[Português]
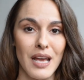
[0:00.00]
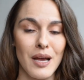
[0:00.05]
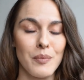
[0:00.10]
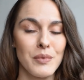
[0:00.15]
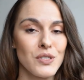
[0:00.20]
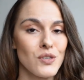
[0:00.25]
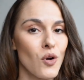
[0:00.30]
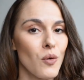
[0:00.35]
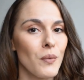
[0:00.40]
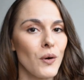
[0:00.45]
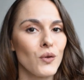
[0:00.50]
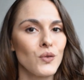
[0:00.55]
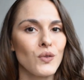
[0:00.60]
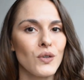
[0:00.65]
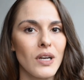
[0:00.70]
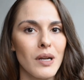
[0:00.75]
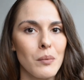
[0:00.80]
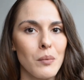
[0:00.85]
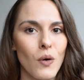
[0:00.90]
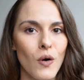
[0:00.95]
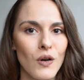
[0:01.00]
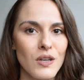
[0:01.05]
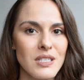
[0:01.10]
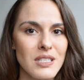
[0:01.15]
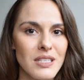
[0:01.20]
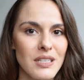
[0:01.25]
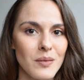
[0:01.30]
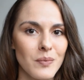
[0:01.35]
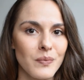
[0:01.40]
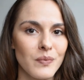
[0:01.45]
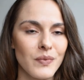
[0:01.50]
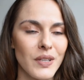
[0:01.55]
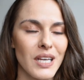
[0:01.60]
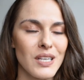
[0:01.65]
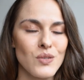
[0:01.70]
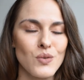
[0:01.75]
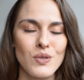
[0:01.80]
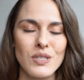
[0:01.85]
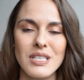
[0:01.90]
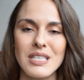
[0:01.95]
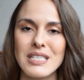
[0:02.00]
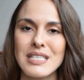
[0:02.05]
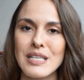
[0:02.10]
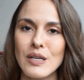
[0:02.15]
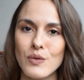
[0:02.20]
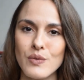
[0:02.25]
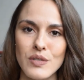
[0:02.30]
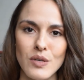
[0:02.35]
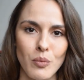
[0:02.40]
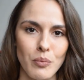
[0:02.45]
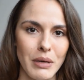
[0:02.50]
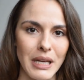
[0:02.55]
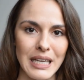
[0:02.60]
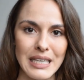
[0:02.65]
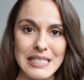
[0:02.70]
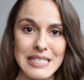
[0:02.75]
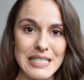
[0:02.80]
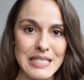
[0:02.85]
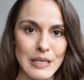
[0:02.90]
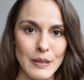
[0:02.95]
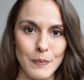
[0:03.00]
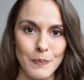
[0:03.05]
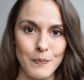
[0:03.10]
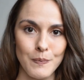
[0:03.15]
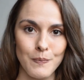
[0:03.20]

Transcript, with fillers: Mas, como a autora mostra, as coisas não são bem assim.